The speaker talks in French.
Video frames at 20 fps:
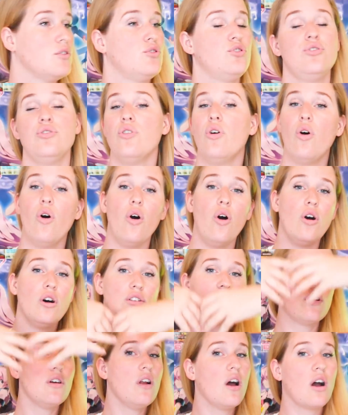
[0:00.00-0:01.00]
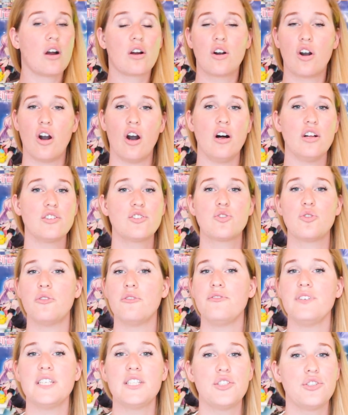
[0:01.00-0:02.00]
du haut de leur grande
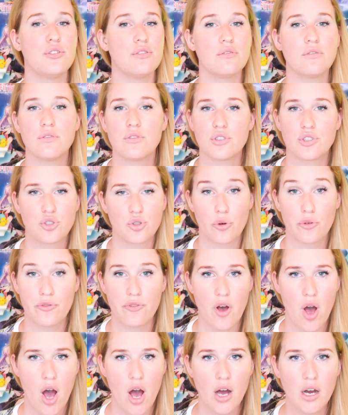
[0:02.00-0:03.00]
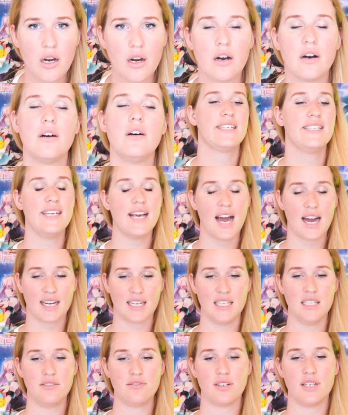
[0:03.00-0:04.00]
conviction de sauveur qui
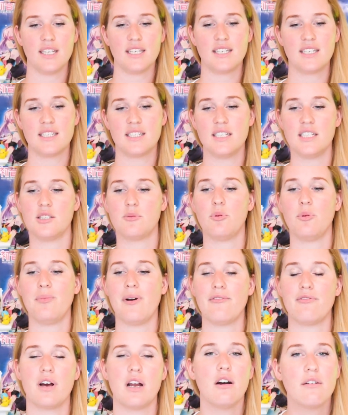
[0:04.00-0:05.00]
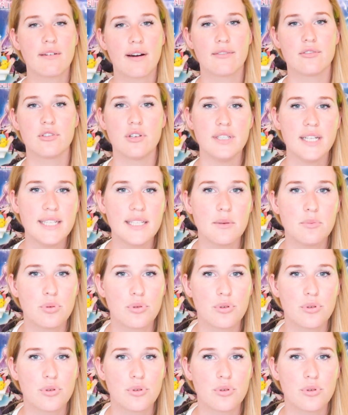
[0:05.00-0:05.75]
arrivent et qui disent bon bah voilà on va vous donner des